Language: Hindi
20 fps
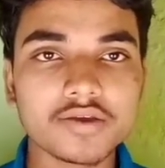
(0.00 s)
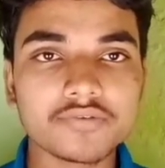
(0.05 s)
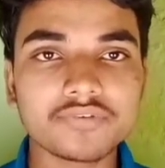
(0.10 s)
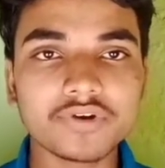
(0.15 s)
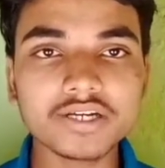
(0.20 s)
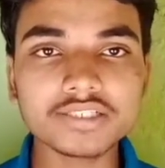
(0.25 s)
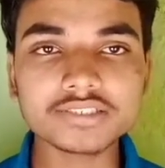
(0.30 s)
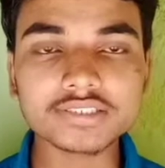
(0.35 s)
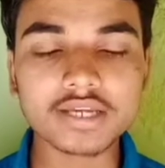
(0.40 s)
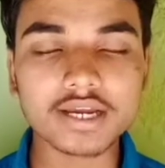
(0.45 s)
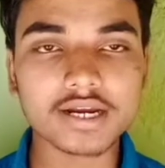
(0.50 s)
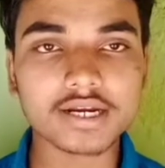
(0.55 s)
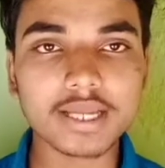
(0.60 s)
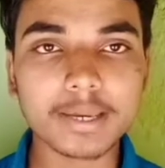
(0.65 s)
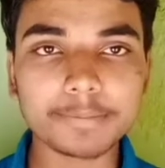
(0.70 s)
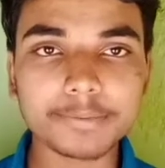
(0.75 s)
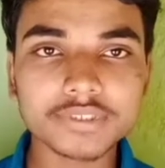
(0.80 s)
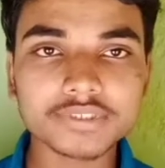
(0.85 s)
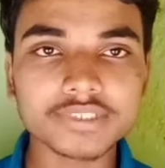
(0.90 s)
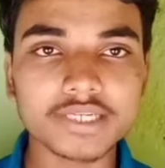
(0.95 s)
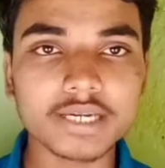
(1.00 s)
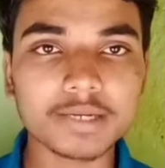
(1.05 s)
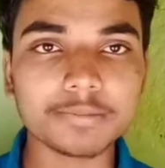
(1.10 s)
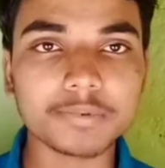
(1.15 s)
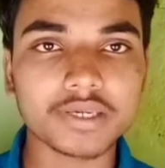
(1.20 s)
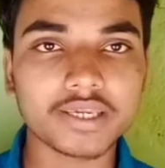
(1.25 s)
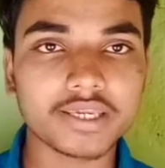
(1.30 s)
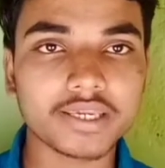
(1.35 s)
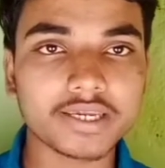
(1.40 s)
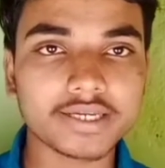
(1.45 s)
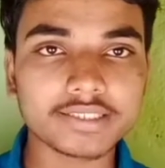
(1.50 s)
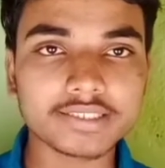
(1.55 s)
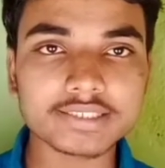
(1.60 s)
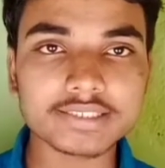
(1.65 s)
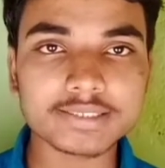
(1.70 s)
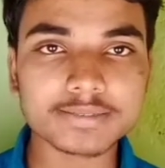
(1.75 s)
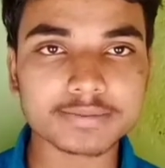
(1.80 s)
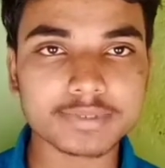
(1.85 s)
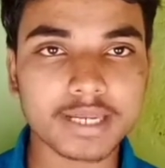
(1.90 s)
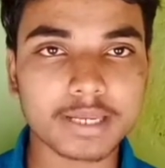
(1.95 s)
फ्रेंड्स अगर आपके चैनल पे 1000
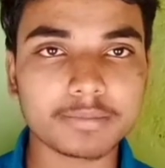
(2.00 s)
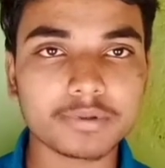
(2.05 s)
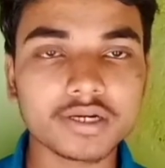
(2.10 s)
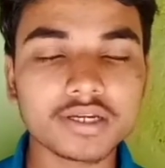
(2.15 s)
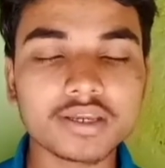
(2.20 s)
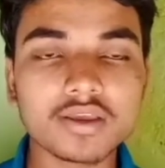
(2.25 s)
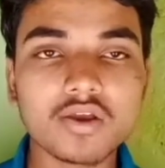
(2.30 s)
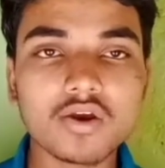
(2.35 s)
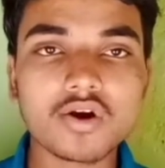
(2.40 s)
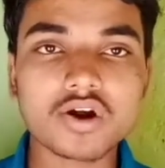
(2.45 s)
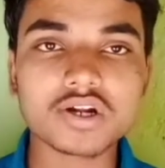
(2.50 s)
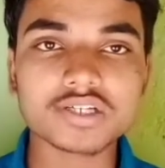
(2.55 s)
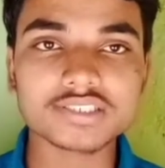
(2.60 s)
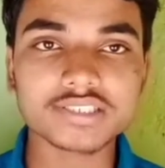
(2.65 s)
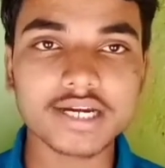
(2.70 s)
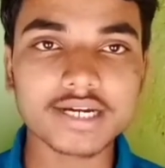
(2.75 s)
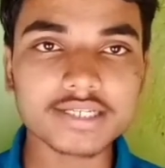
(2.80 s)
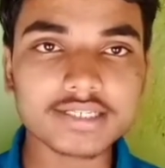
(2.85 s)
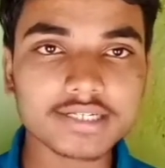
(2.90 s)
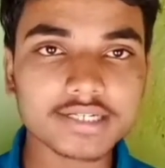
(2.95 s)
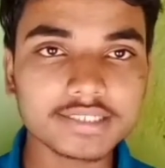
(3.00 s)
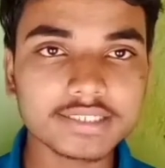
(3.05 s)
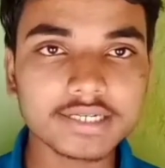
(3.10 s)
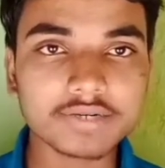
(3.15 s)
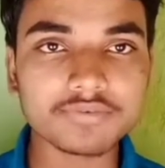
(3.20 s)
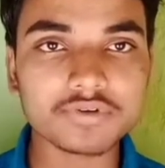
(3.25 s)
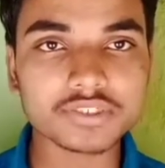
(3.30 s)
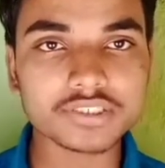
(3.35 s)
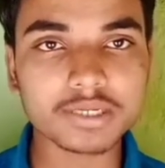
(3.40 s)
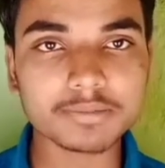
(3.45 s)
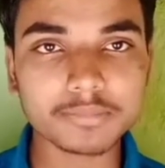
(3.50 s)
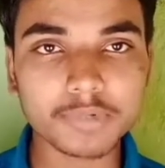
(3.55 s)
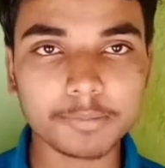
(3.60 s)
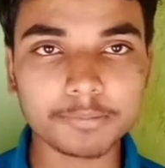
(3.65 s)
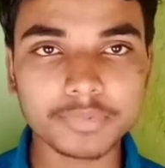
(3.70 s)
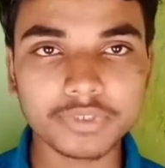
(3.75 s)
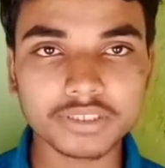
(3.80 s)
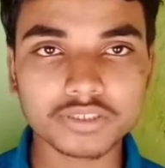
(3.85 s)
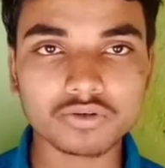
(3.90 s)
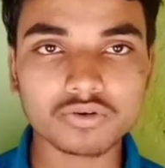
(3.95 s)
सब्सक्राइबर और चार हज़ार घंटे का वॉच टाइम
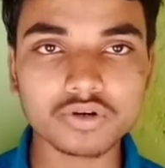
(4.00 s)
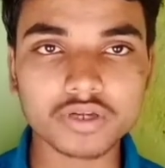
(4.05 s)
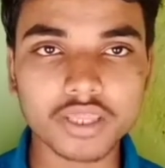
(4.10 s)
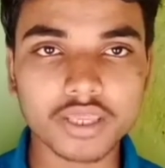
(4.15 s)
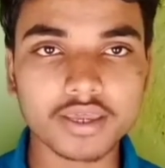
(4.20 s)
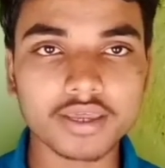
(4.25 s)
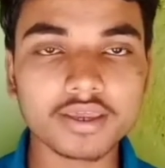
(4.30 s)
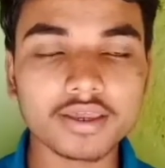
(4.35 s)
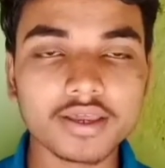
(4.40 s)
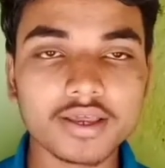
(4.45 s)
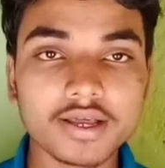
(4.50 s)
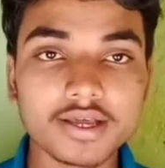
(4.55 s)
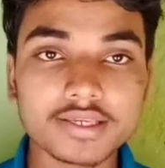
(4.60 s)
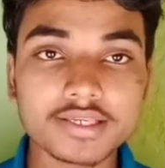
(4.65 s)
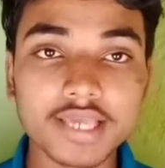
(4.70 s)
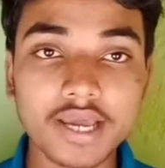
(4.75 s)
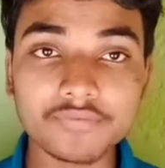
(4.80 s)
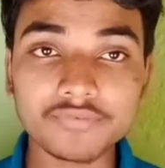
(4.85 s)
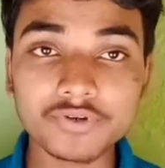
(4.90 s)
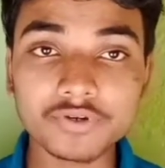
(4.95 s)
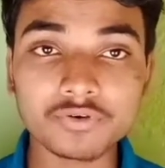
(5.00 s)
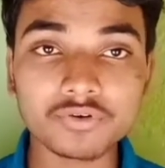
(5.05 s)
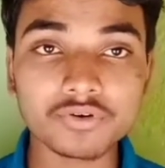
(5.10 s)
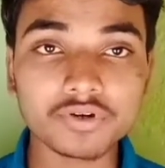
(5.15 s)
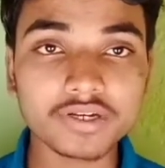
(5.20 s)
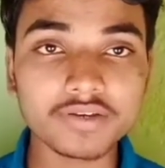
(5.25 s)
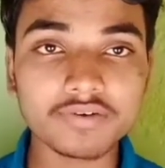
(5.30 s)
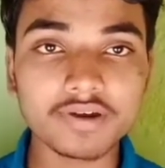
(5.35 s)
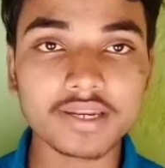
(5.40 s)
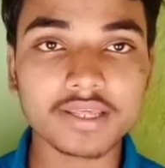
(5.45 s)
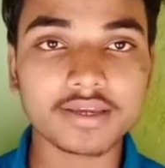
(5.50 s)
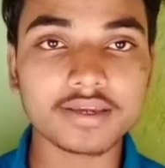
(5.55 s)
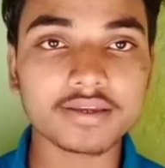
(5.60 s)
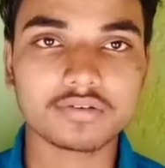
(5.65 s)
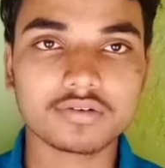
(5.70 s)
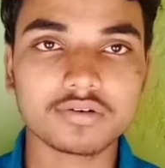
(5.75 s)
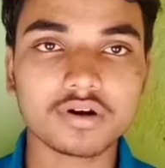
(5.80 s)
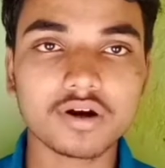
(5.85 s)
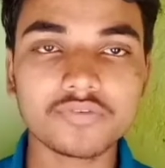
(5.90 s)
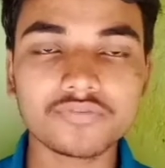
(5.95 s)
कंप्लीट हो गया है या फिर होने वाला है
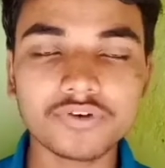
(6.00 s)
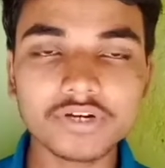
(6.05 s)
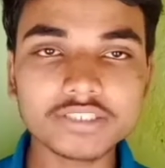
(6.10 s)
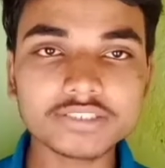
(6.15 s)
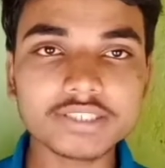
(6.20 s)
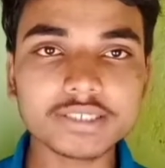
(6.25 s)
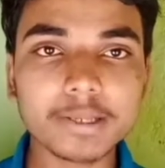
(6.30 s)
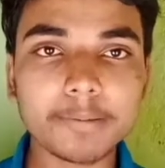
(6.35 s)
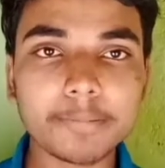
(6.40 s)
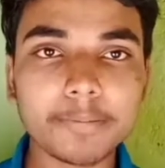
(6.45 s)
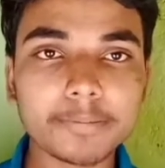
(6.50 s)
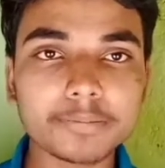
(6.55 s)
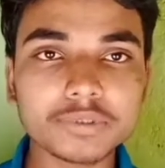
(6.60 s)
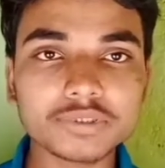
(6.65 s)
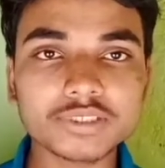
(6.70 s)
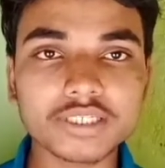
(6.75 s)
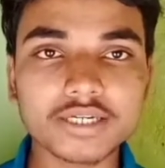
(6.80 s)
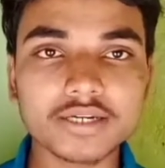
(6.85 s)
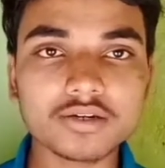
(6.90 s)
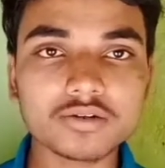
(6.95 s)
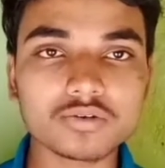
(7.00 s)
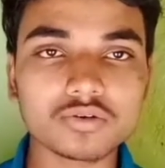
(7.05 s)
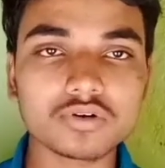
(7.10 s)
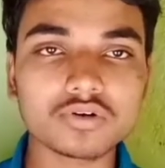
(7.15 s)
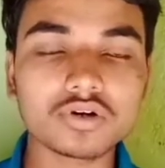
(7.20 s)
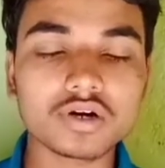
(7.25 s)
और फ्रेंड्स अगर आप अपने चैनल को